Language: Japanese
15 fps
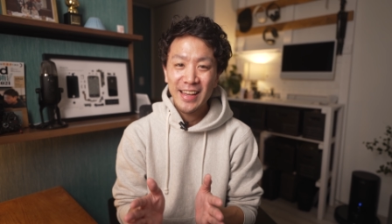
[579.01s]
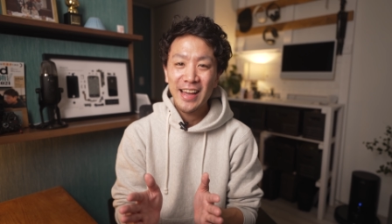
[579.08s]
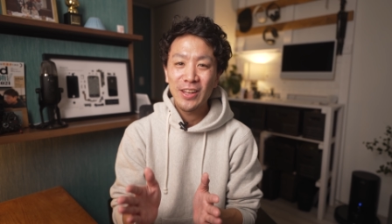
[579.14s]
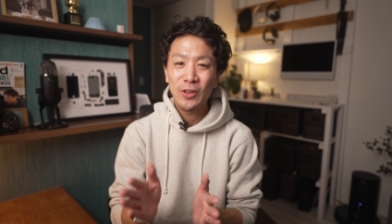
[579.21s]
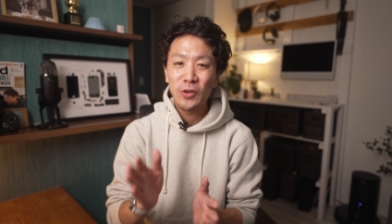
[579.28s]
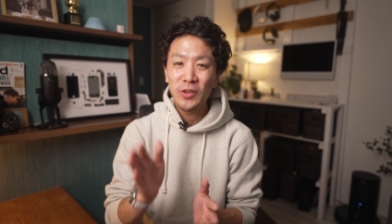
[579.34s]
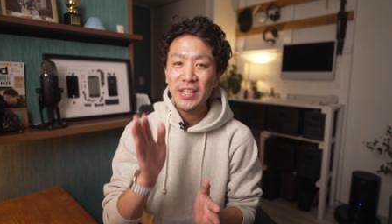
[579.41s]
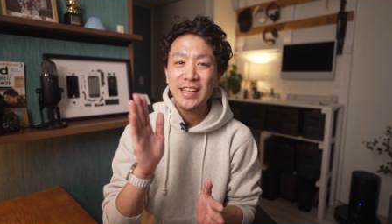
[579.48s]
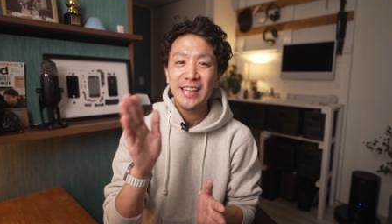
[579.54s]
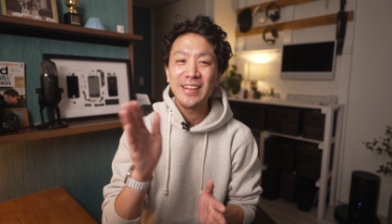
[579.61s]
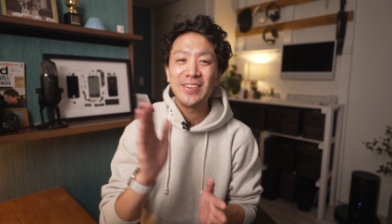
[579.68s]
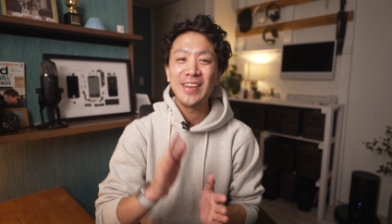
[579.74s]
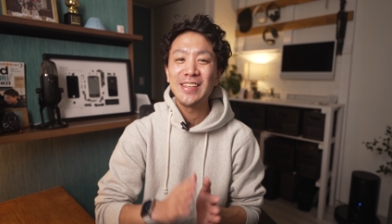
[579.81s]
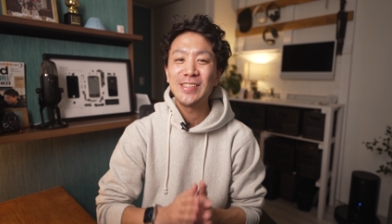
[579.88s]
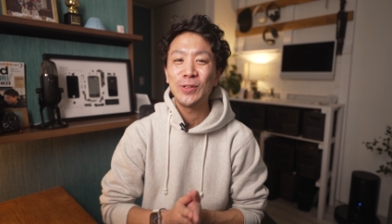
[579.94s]
あの、いい
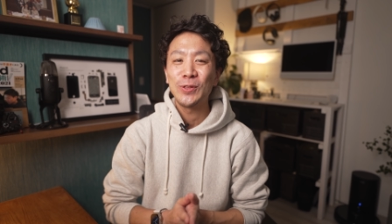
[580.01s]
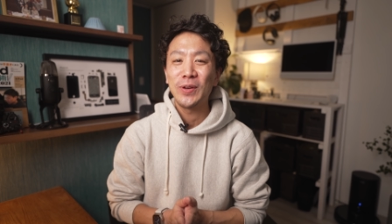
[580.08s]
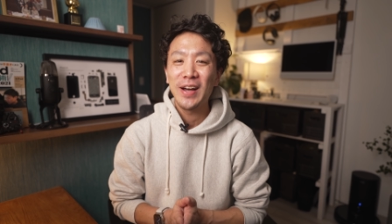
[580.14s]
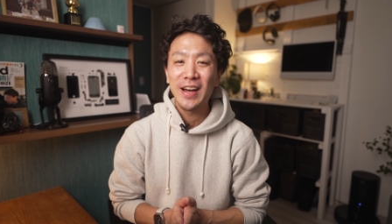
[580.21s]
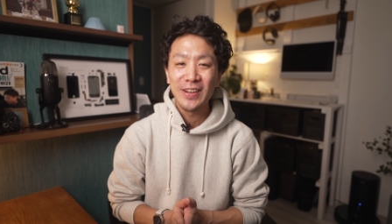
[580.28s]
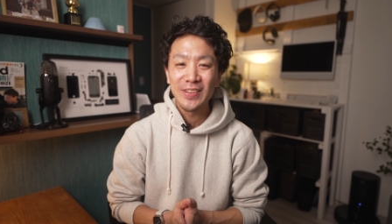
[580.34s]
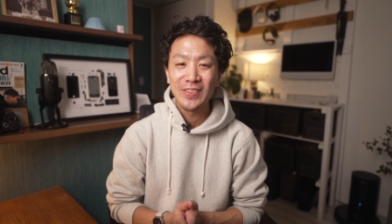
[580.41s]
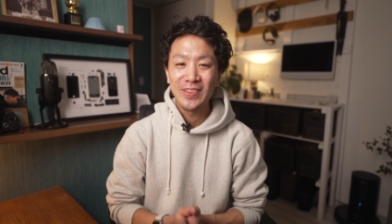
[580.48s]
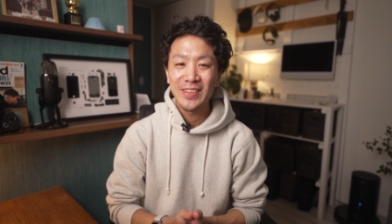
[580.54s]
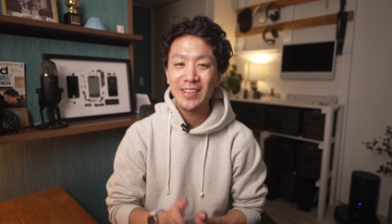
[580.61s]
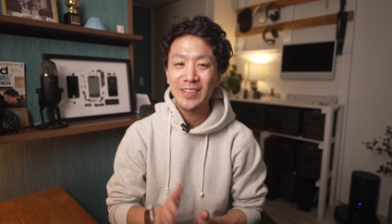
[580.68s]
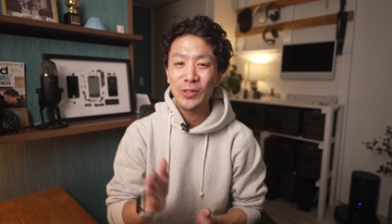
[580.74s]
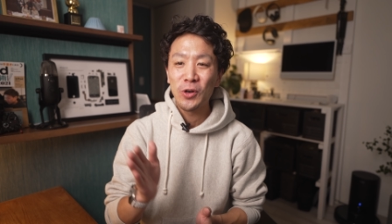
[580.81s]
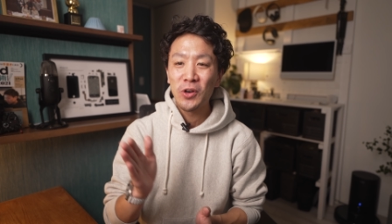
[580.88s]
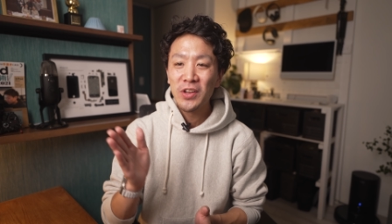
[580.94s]
リクエストとかあると
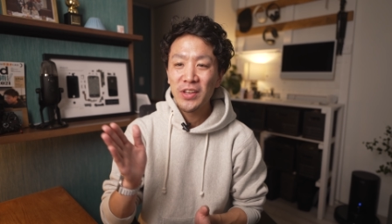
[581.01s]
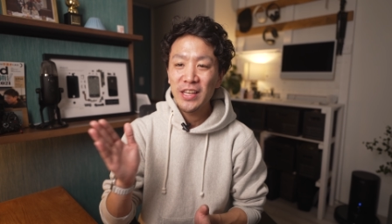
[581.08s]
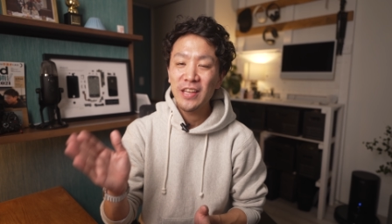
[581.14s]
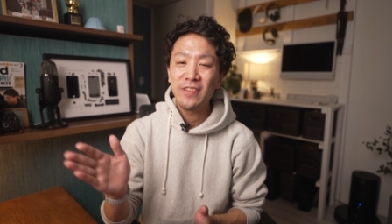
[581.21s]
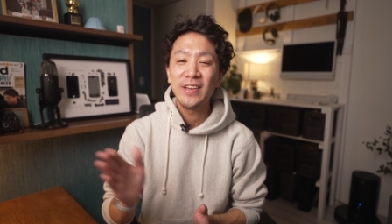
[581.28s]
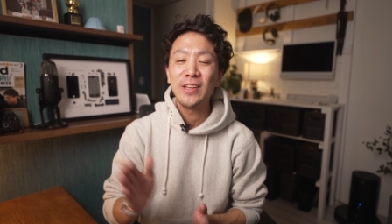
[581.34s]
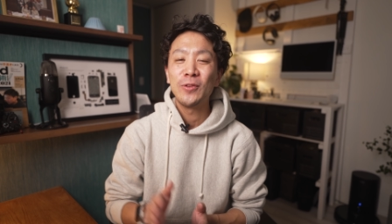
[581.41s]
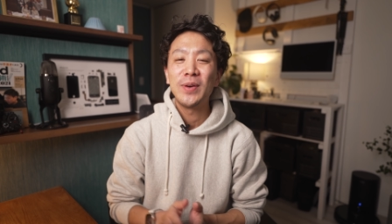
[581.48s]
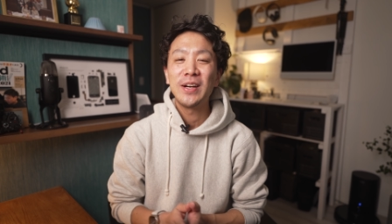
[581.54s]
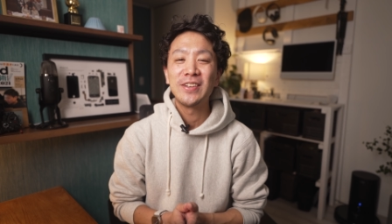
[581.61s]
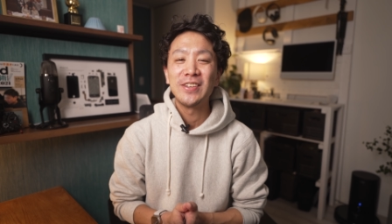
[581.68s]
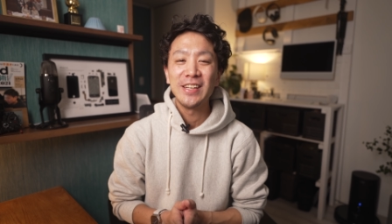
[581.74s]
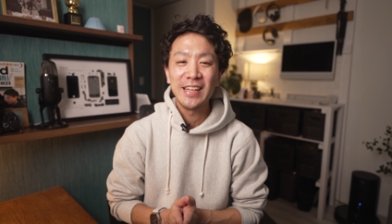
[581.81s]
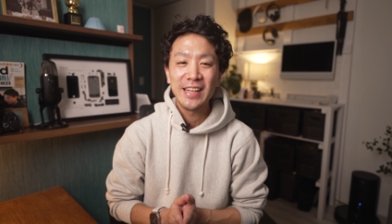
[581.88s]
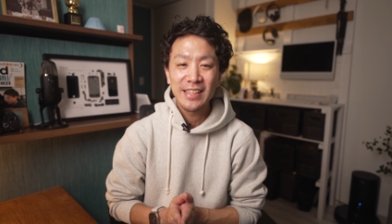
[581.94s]
きっといい
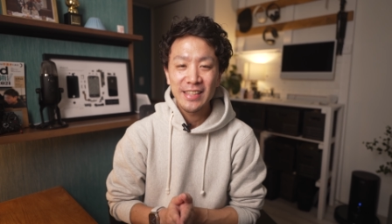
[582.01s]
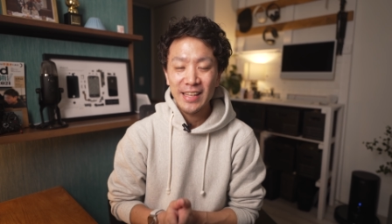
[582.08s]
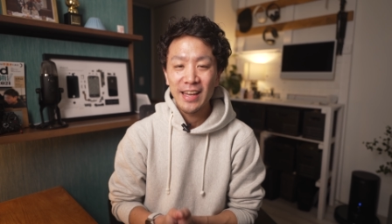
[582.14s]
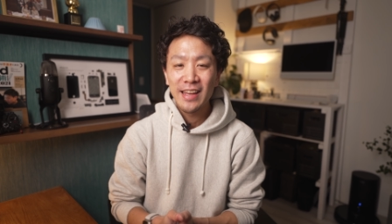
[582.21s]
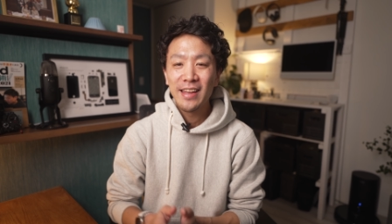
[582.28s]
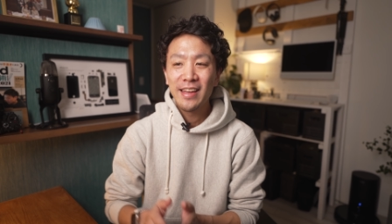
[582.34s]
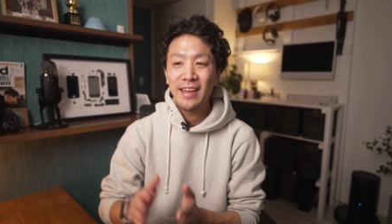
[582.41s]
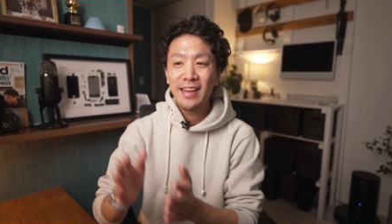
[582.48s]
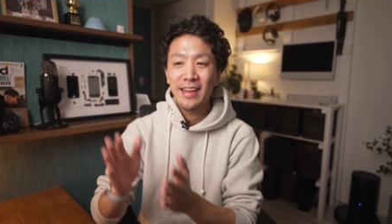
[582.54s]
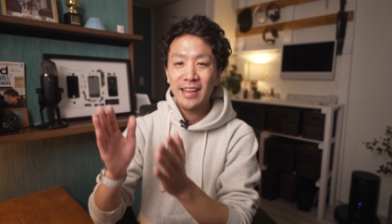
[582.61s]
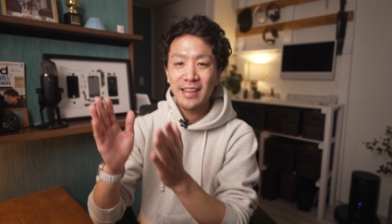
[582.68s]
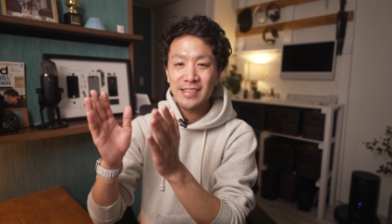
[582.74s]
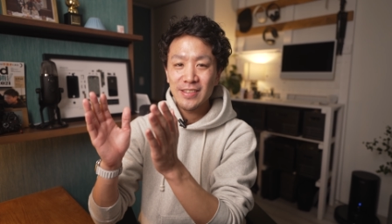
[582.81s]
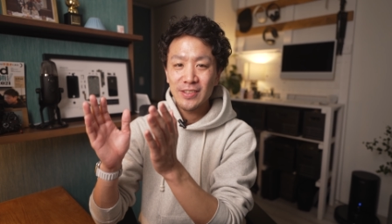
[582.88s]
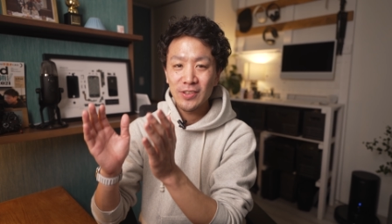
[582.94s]
フィードバックになって、
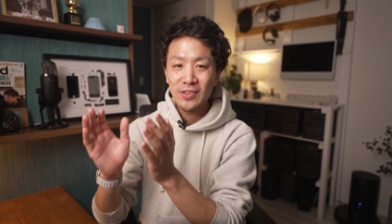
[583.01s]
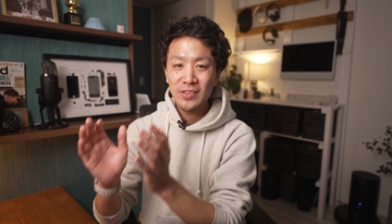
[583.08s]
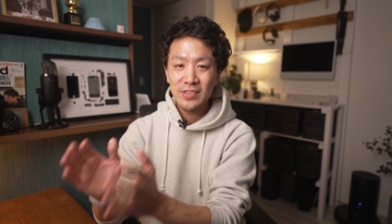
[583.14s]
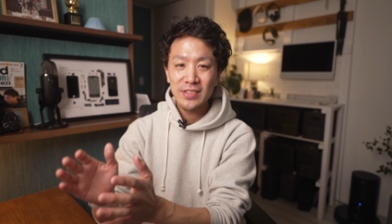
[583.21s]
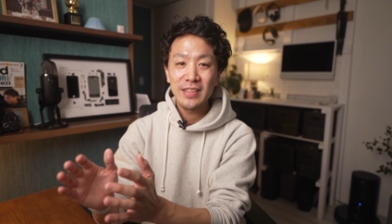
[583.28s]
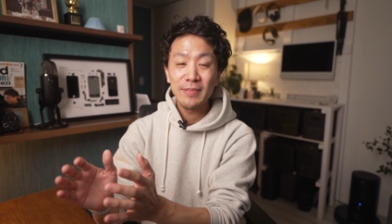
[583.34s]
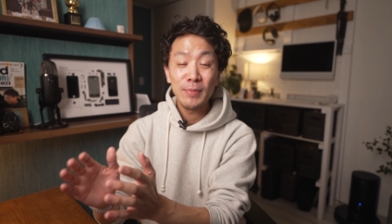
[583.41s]
えー、その、